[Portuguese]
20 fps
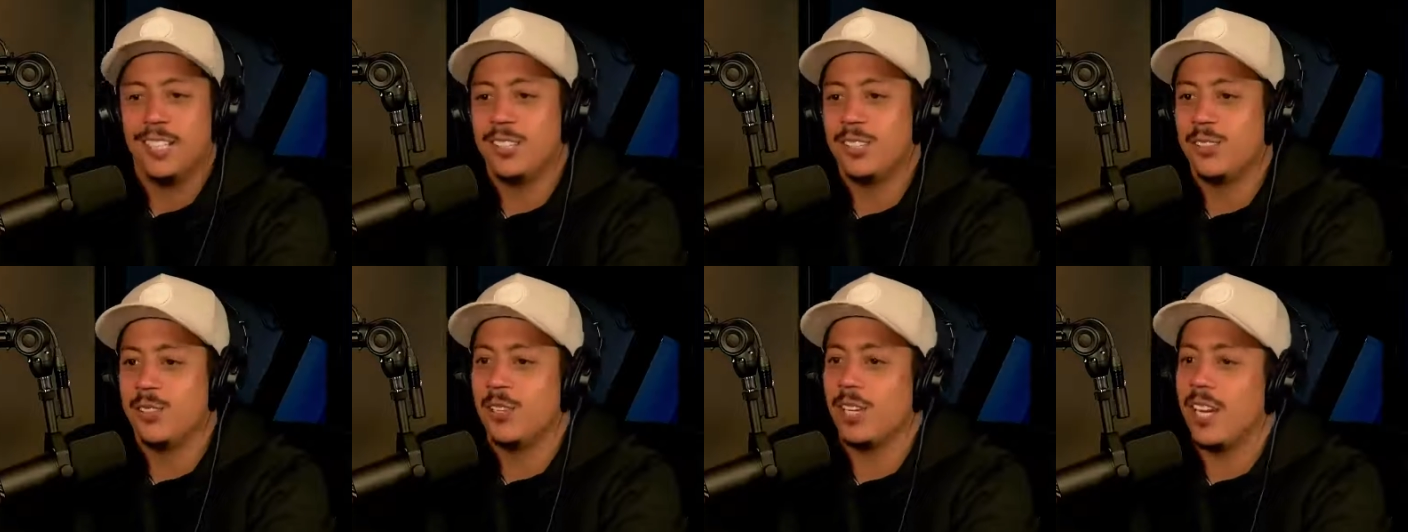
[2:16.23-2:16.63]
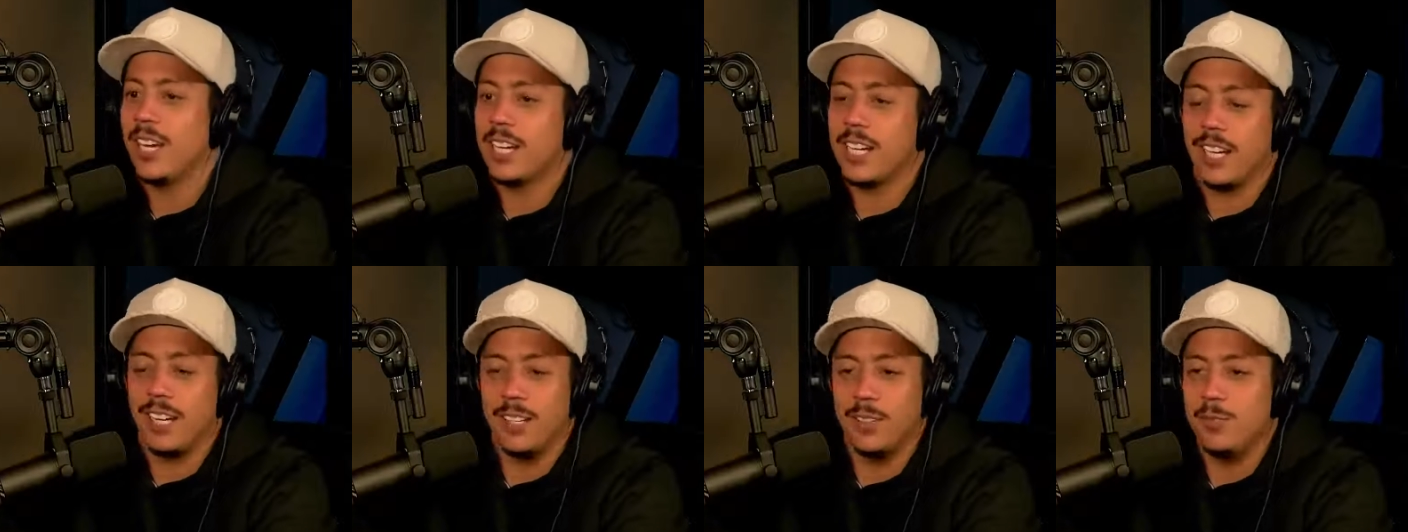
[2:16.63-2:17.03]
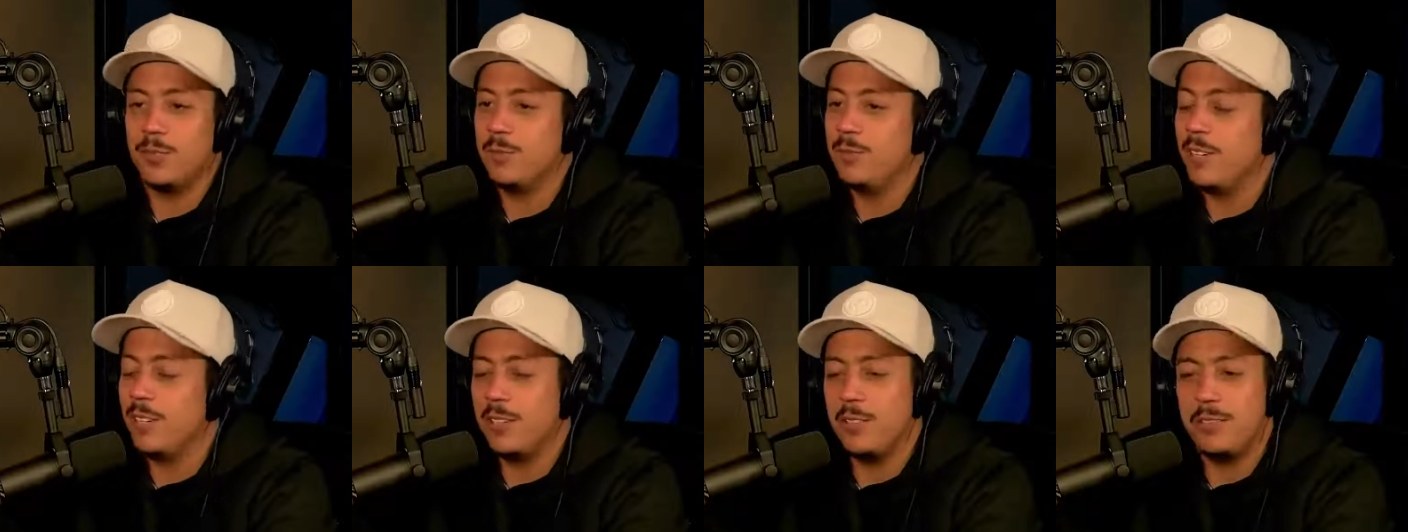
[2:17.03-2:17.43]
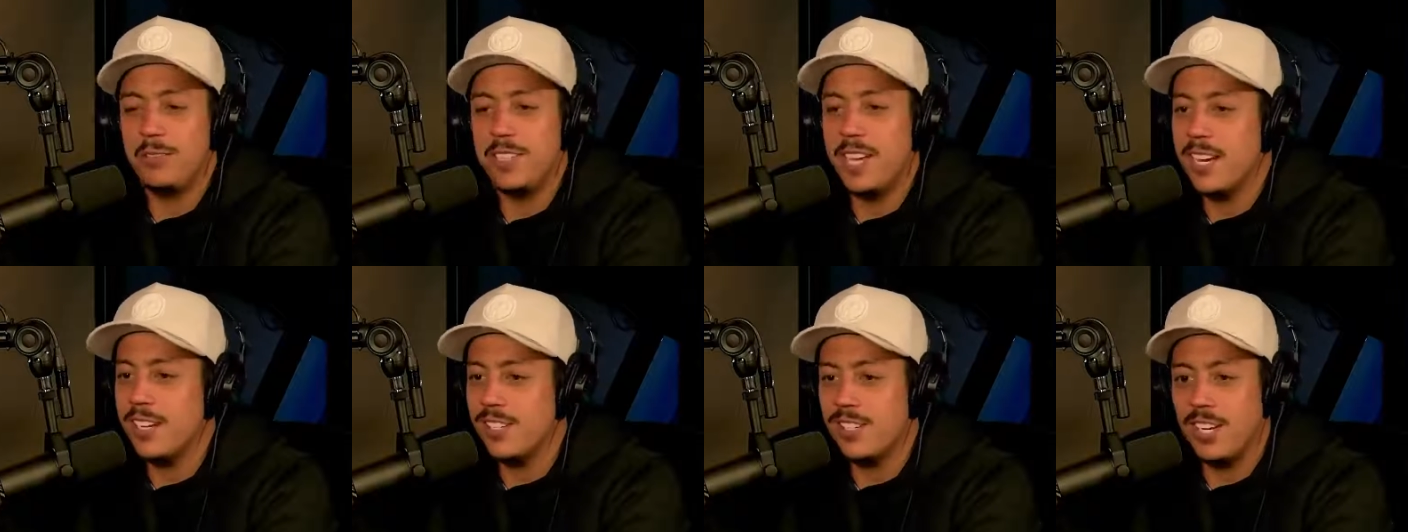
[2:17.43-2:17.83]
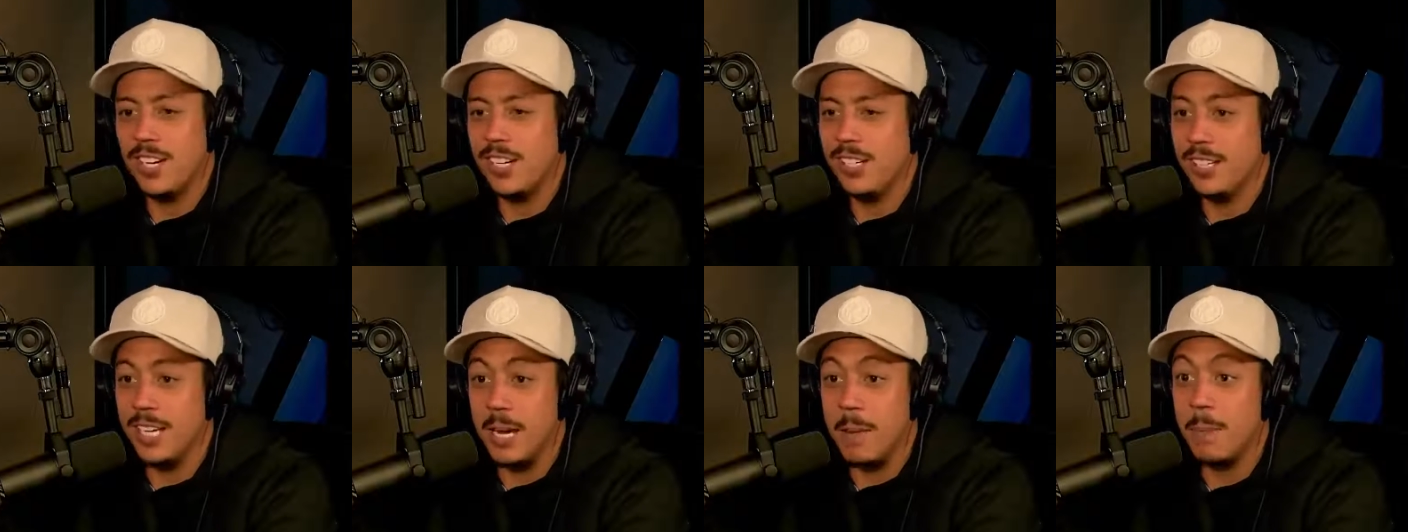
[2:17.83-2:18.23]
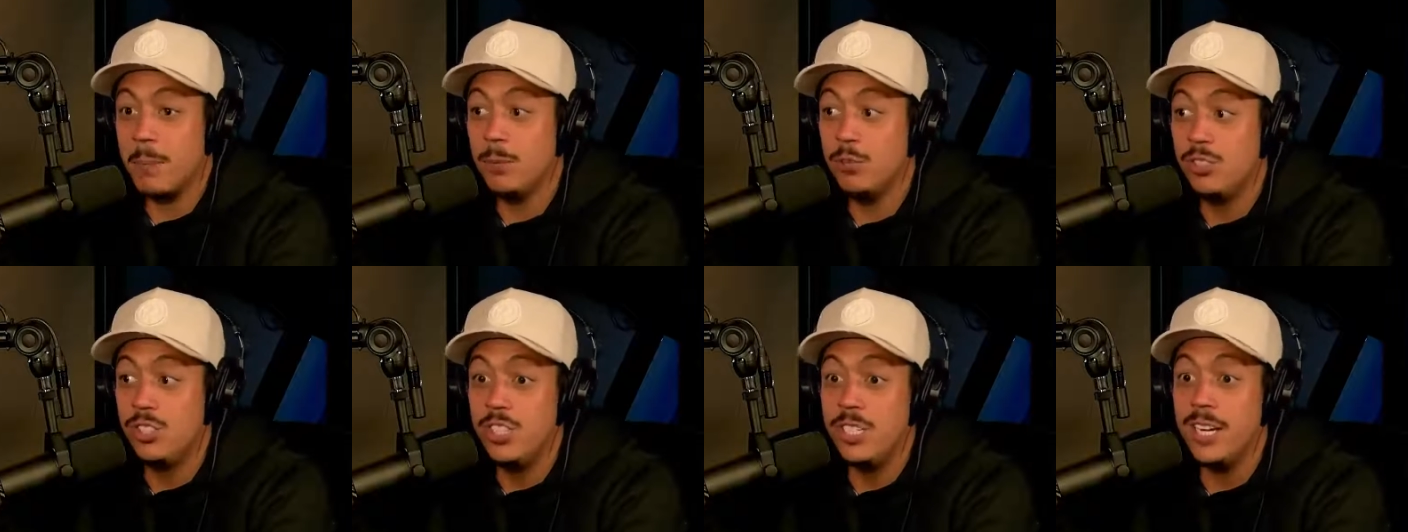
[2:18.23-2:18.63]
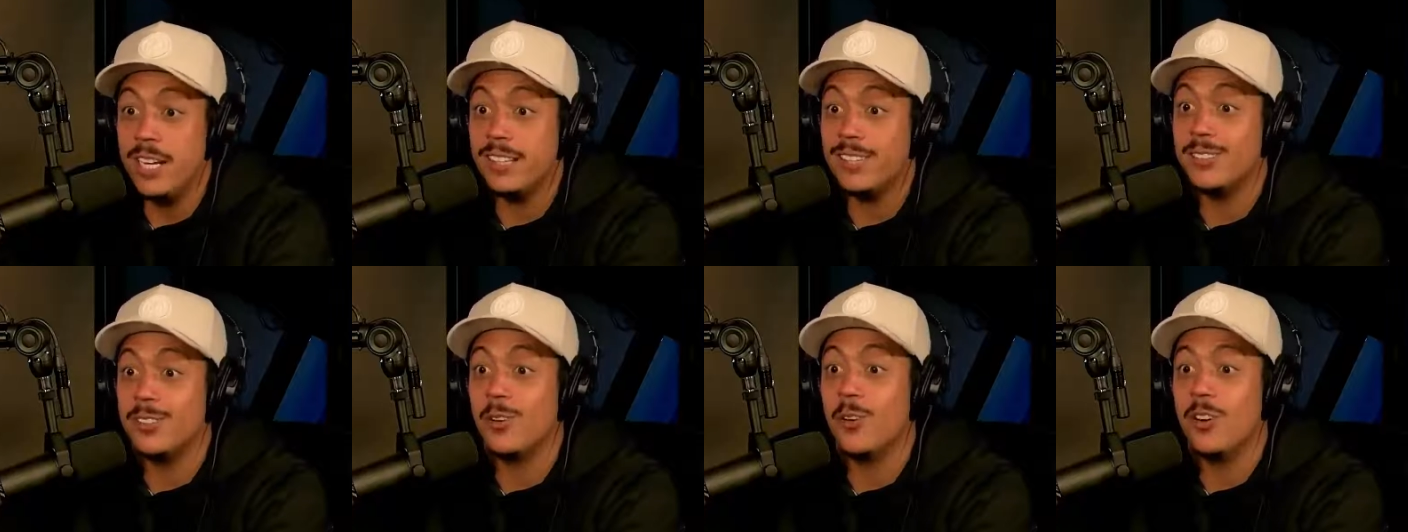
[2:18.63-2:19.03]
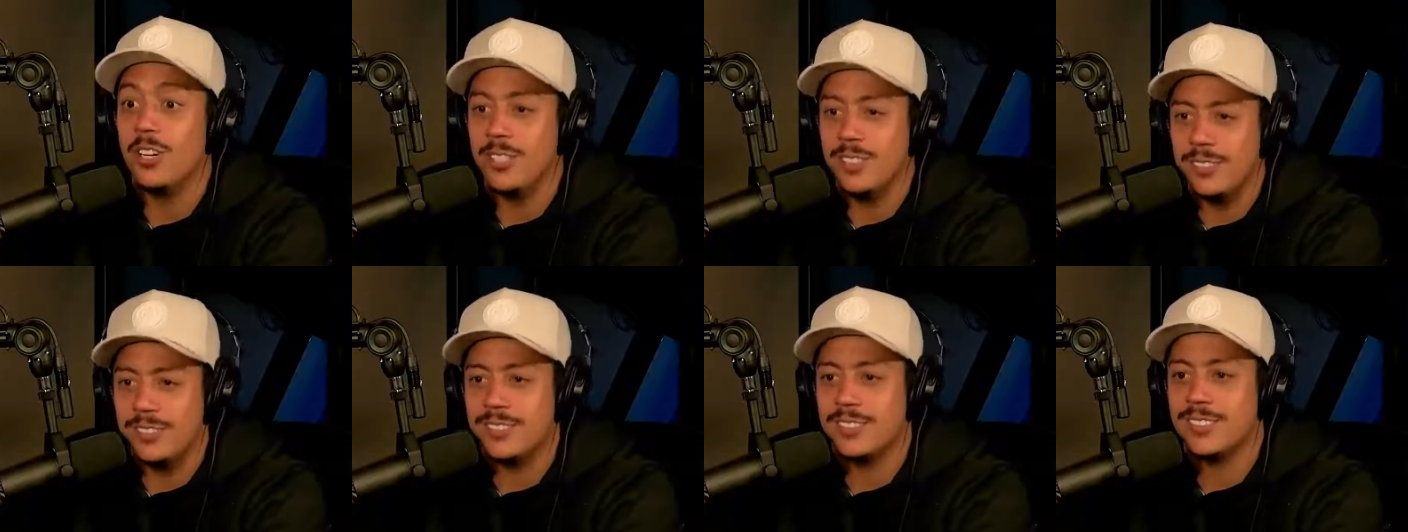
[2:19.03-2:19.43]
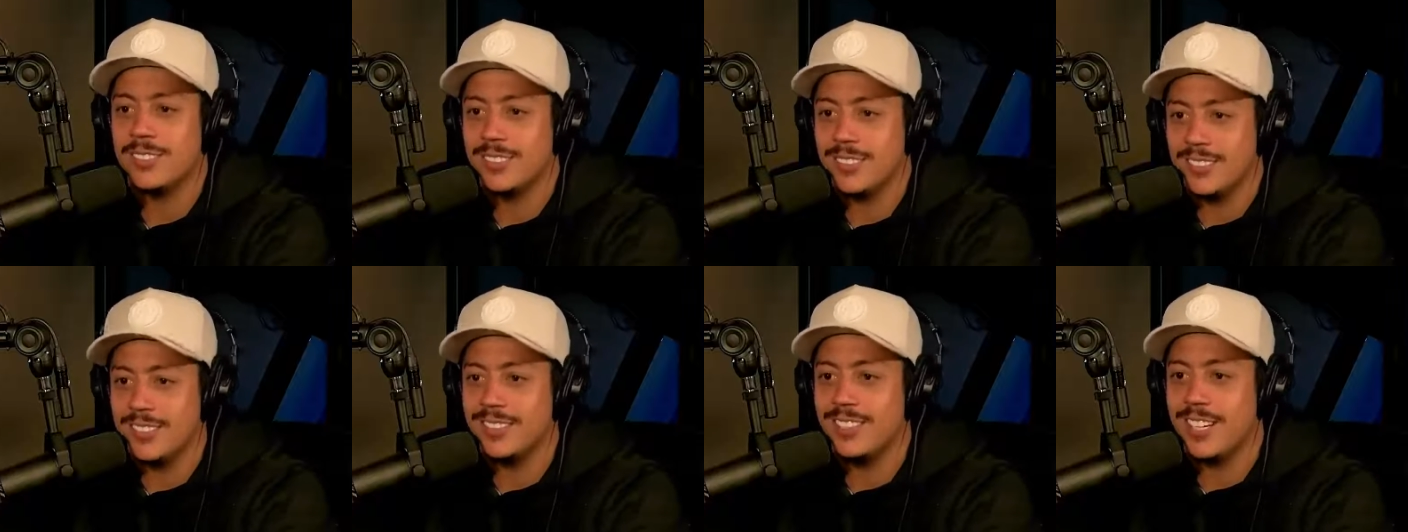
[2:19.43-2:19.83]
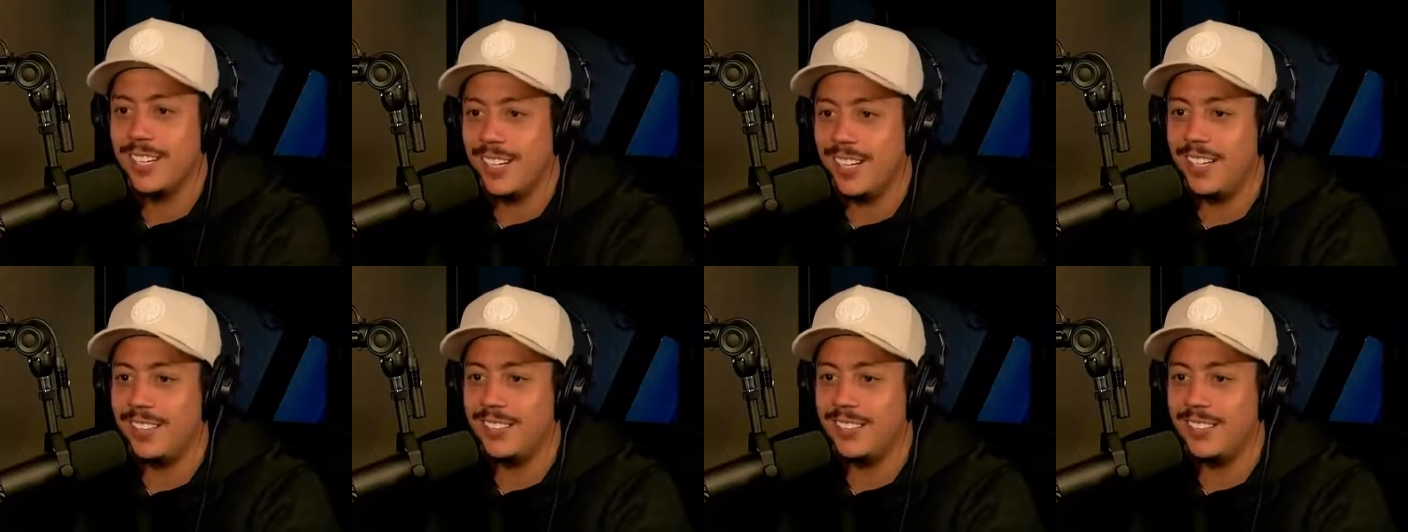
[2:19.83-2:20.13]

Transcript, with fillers: E tô lá, cara, eu, eu viajei. E era pros diretores da